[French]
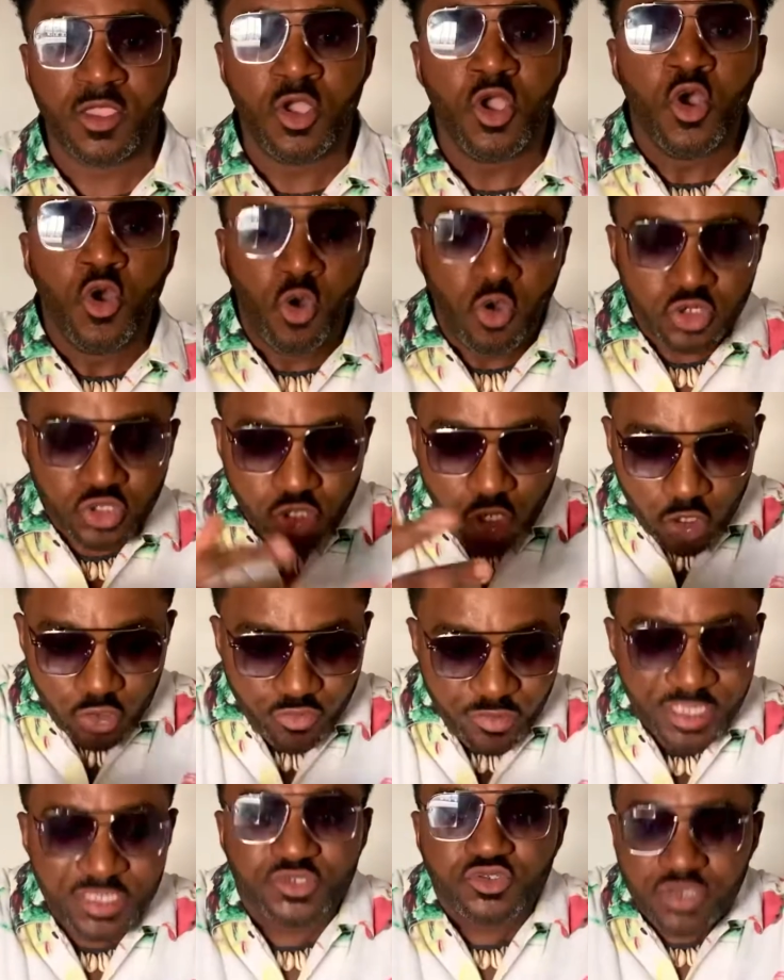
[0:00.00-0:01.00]

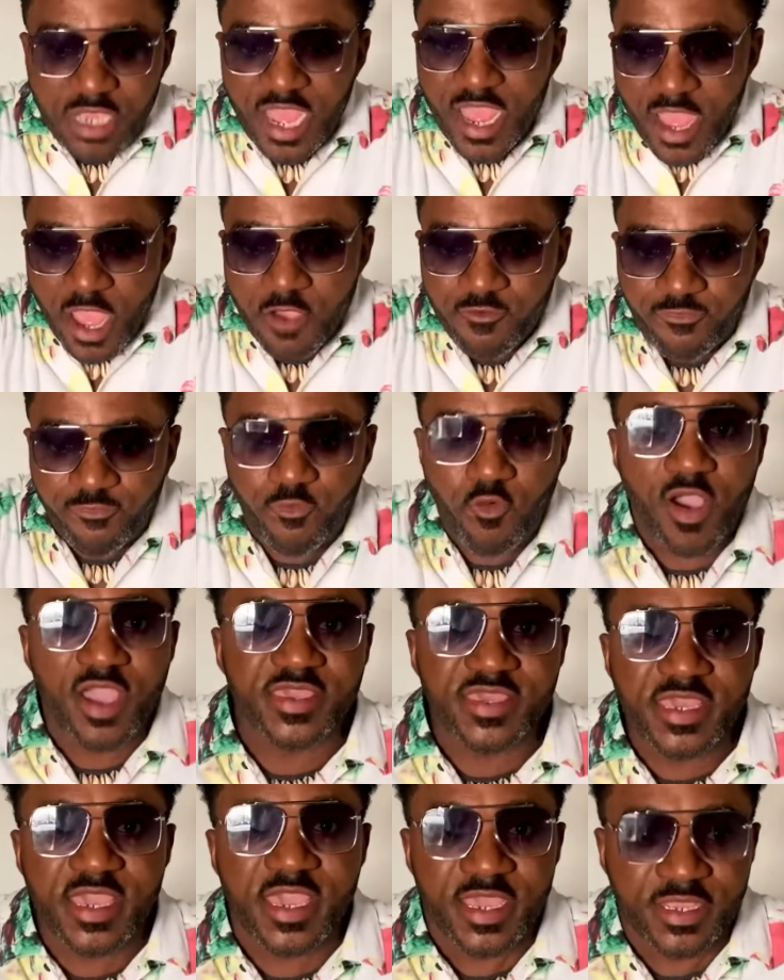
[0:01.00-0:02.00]
Aujourd'hui, tu as un
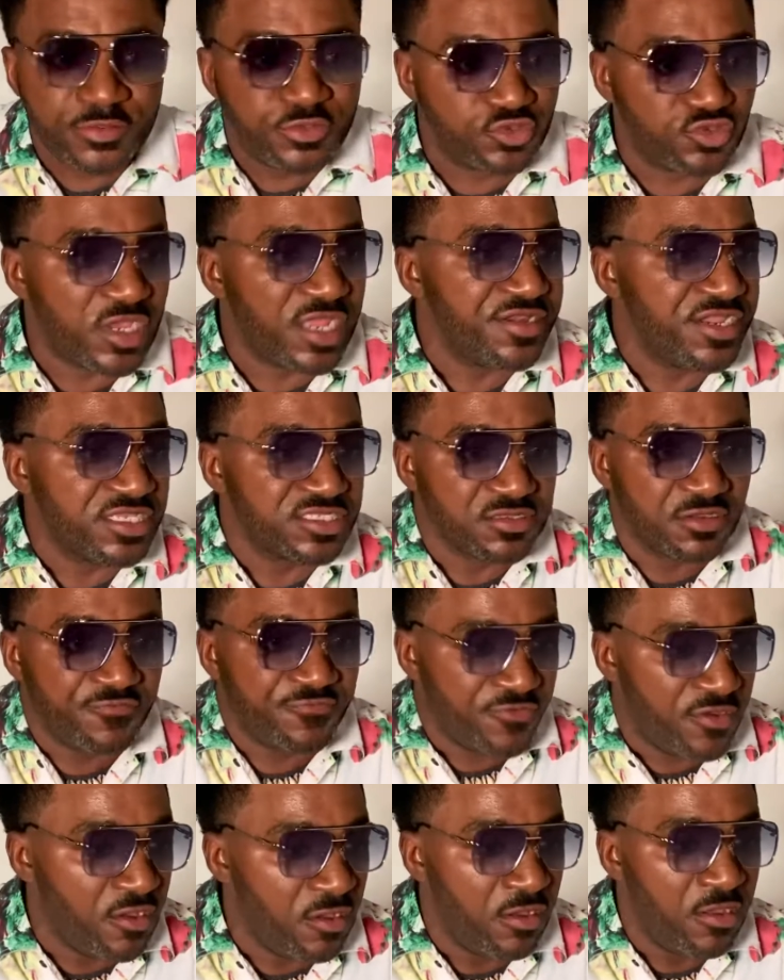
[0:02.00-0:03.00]
foyer, tu as des
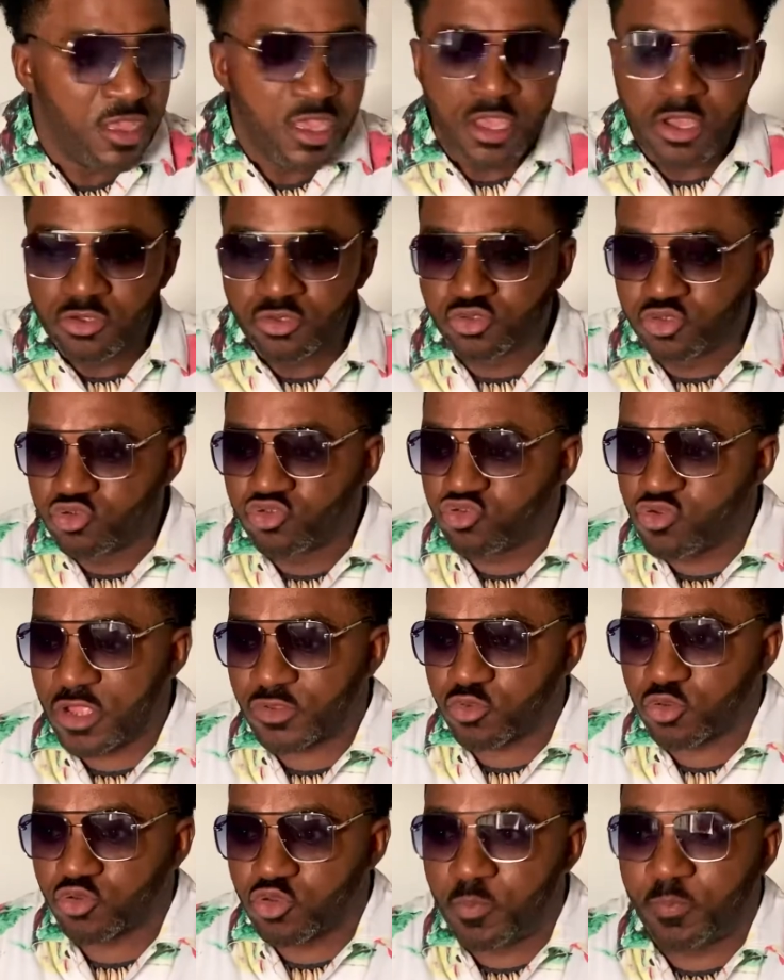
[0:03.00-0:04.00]
enfants, tu, tu dois
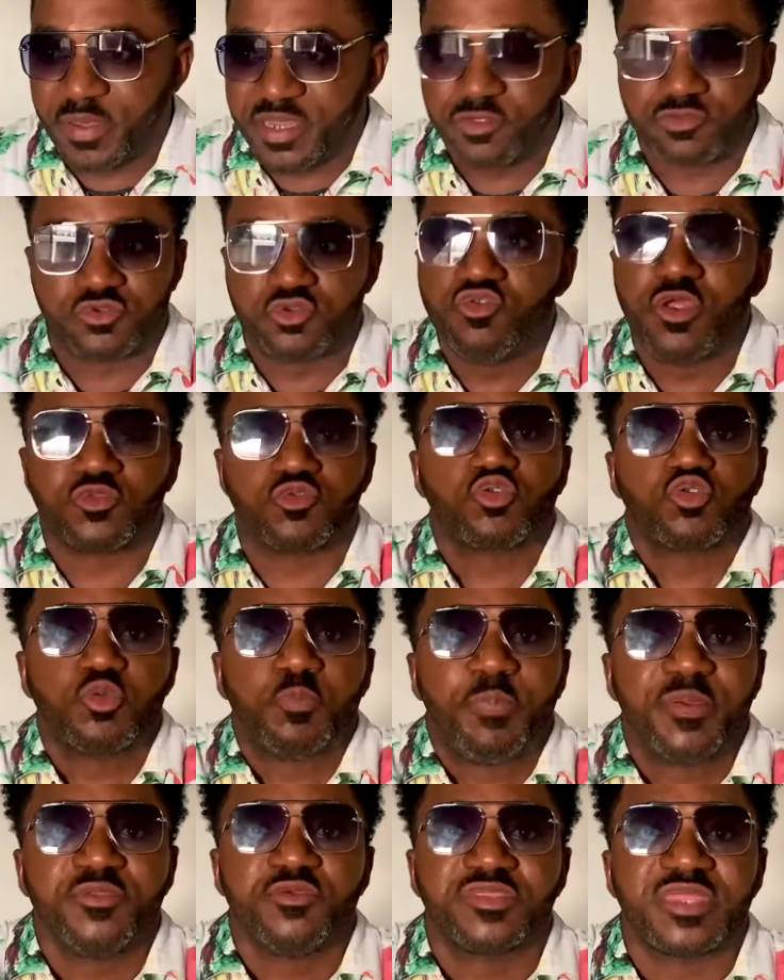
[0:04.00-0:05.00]
t'occuper
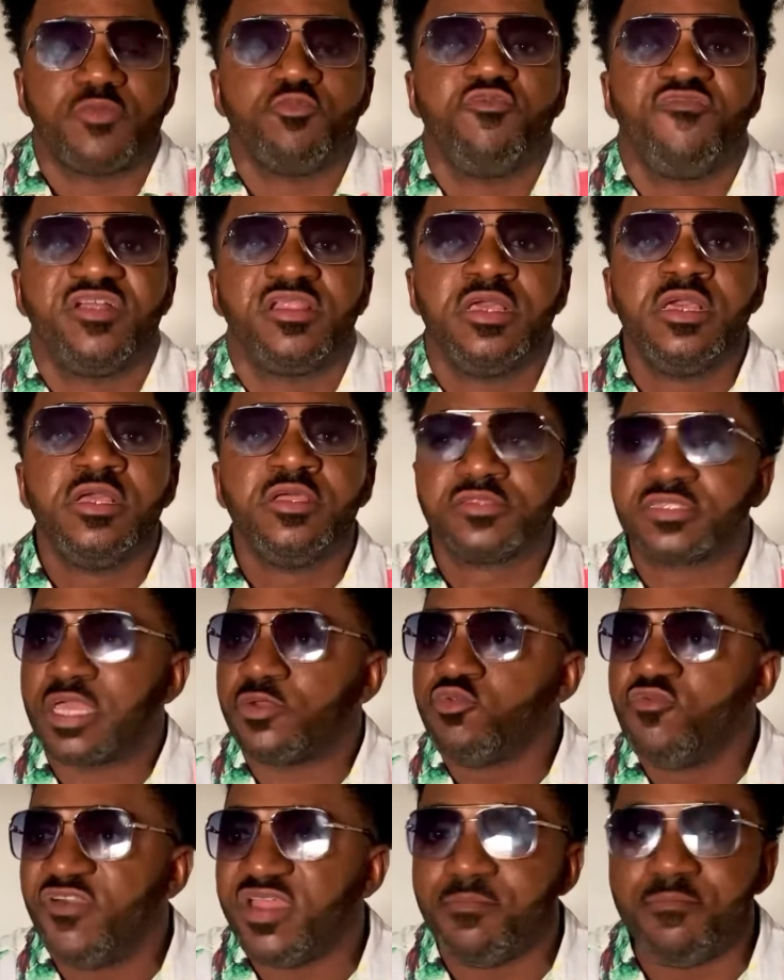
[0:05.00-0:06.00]
de ta nouvelle, ta
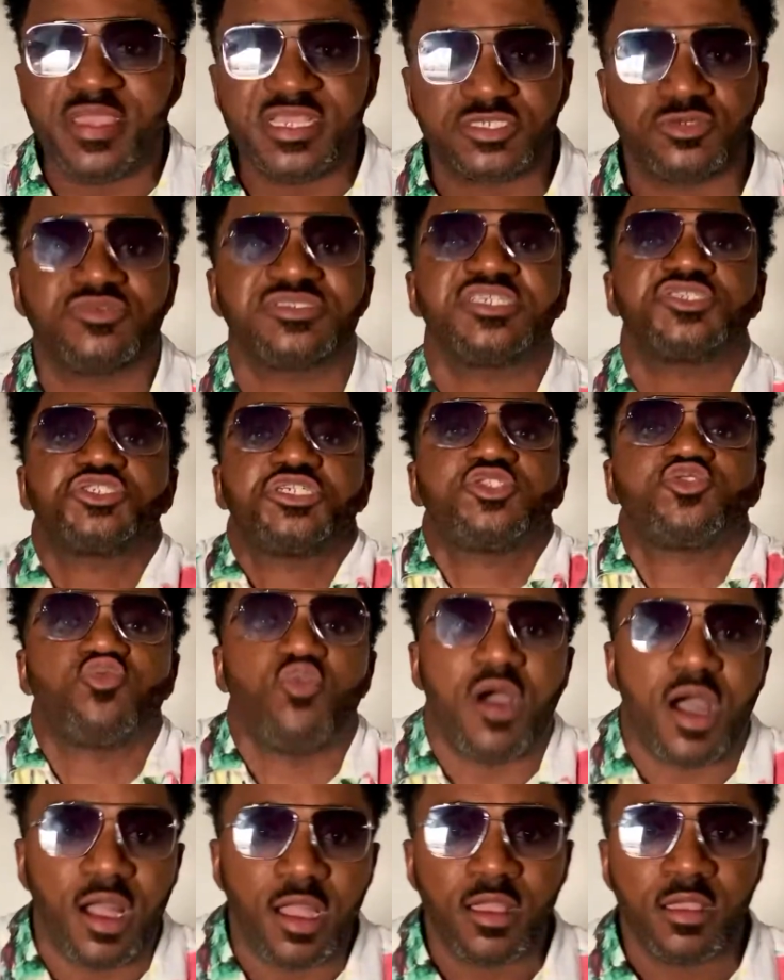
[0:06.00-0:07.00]
nouvelle maison, c'est chez
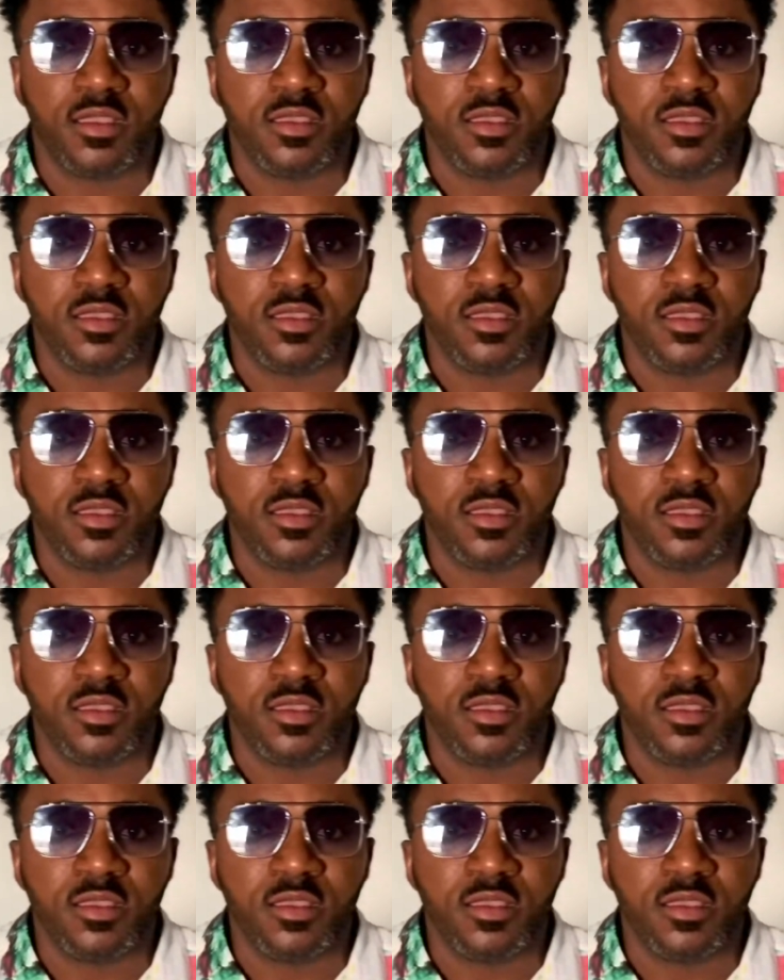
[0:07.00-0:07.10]
toi.